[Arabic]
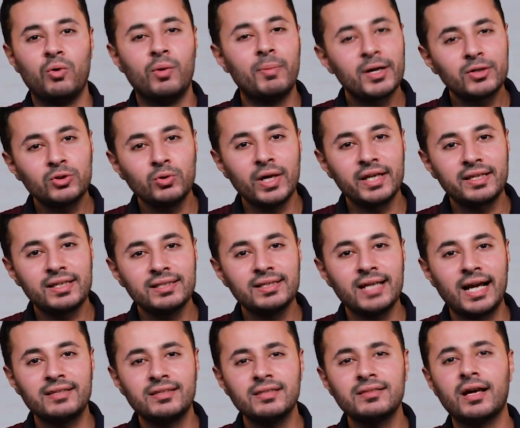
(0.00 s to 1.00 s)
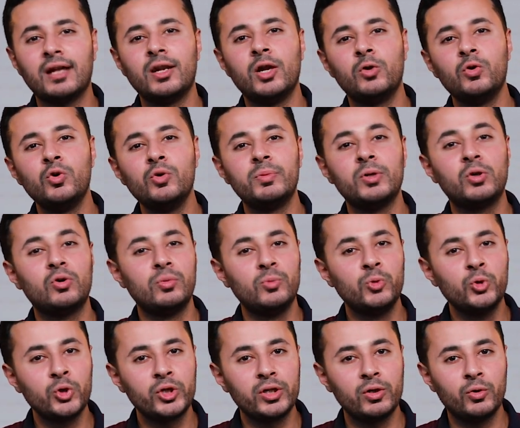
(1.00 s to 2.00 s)
وبرده اكيد عزيز على قلوب
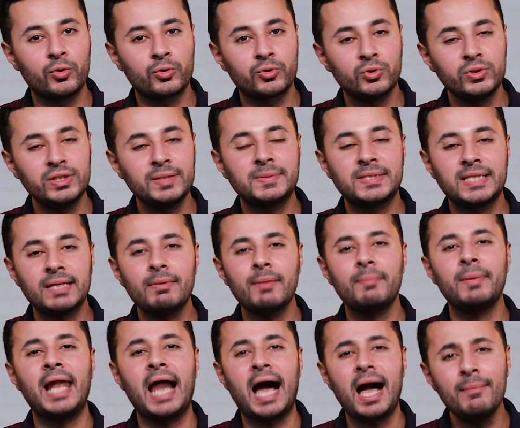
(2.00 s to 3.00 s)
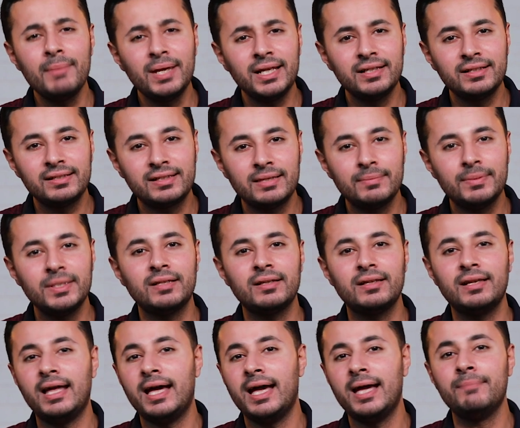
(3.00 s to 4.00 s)
الجمهور الاردني بسبب العمل الكبير
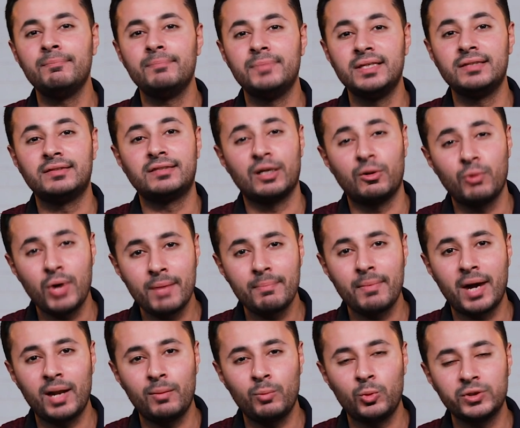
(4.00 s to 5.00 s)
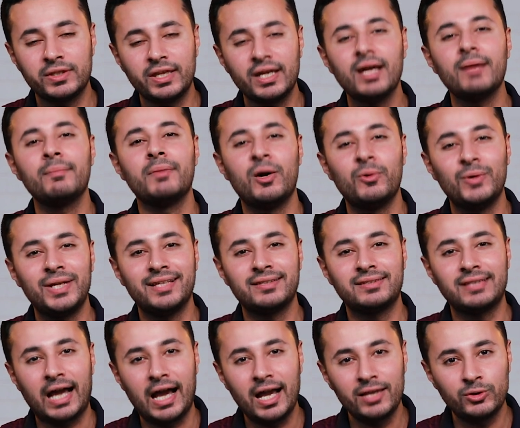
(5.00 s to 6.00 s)
اللي قام بيه سواء مع المنتخب او
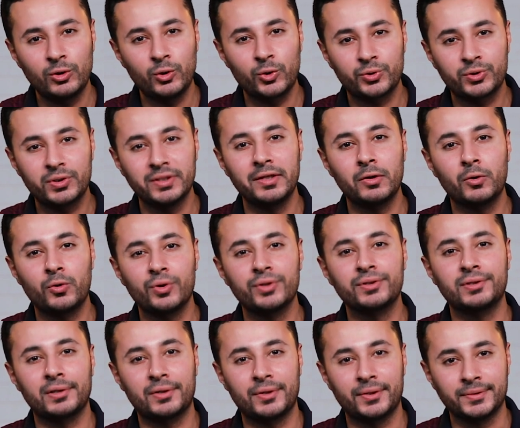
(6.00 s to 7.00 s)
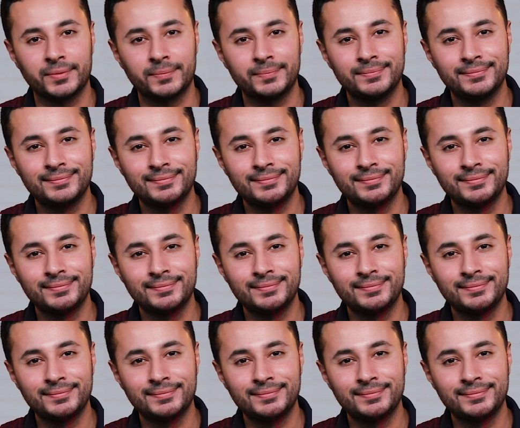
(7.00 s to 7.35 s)
الاتحاد الاردني لكره القدم